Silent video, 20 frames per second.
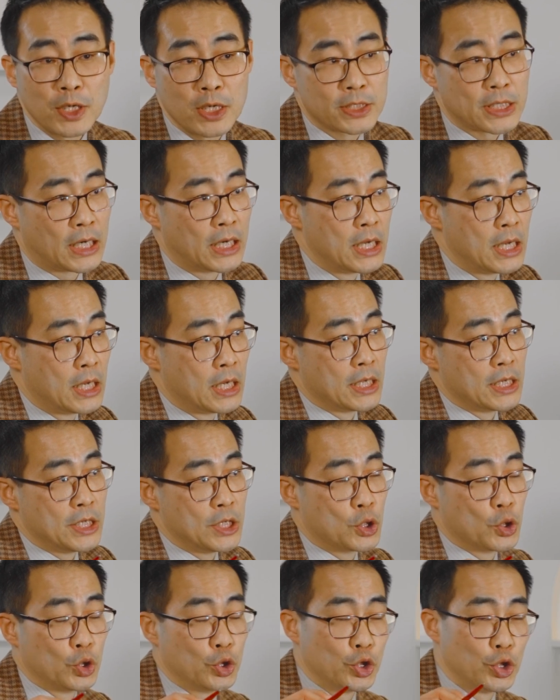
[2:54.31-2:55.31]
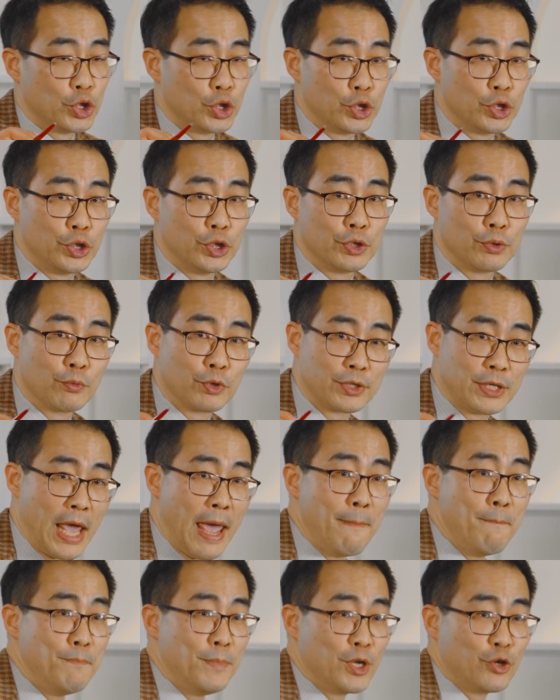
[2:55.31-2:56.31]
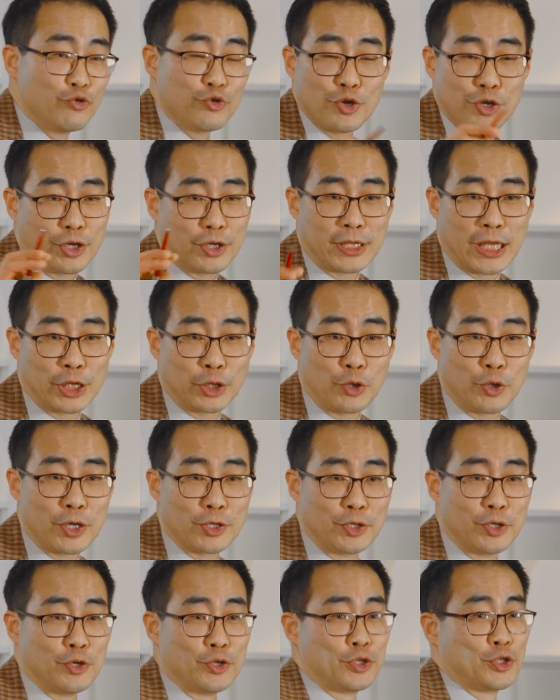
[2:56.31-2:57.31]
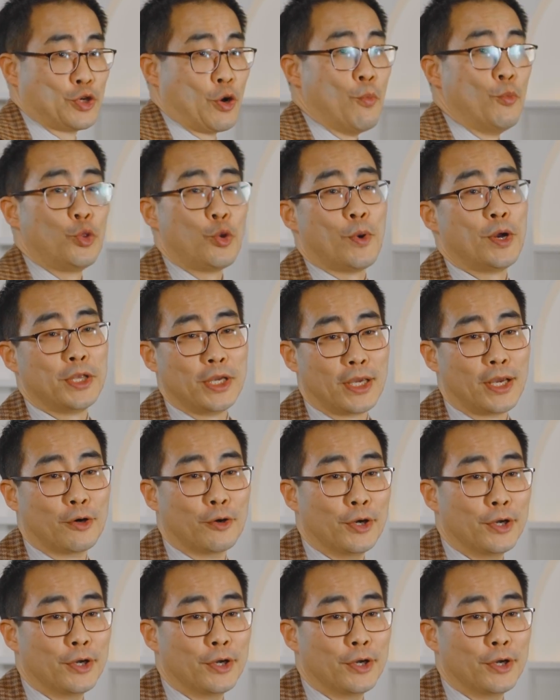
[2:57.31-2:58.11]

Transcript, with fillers: 자, 이거는 뭐 엠비 규격 이거 다 떠나서 이건 점도만 얘기한